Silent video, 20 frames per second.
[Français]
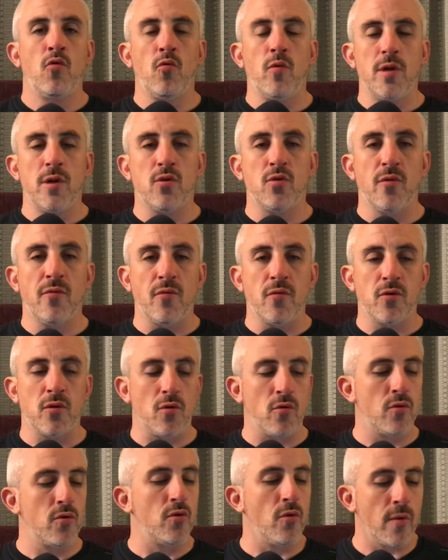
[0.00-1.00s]
Tous les jeux
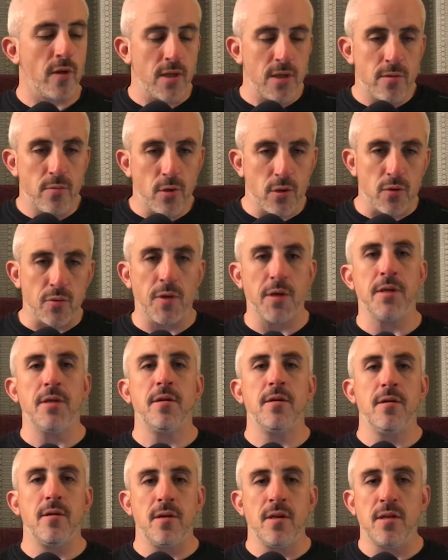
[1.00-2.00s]
fonctionneront sur Xbox
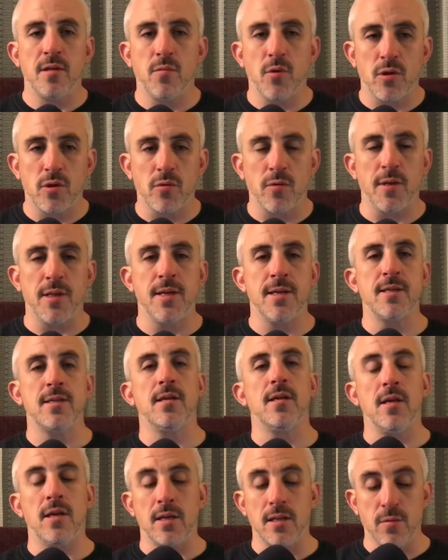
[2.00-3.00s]
One, Xbox One
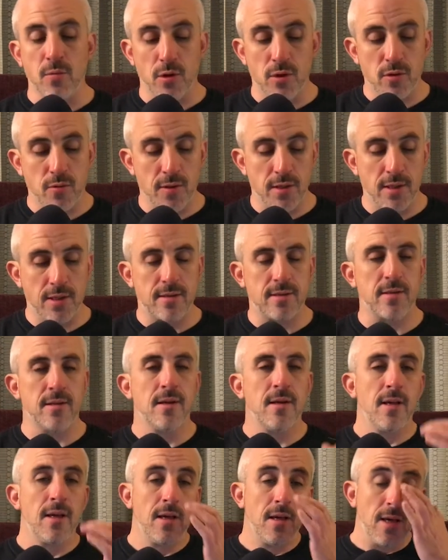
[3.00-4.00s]
S et Xbox One
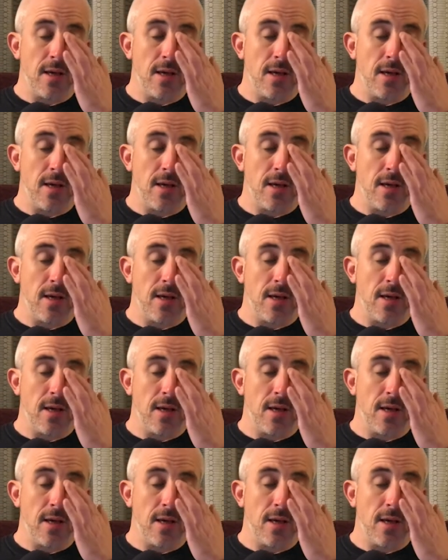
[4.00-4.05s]
X.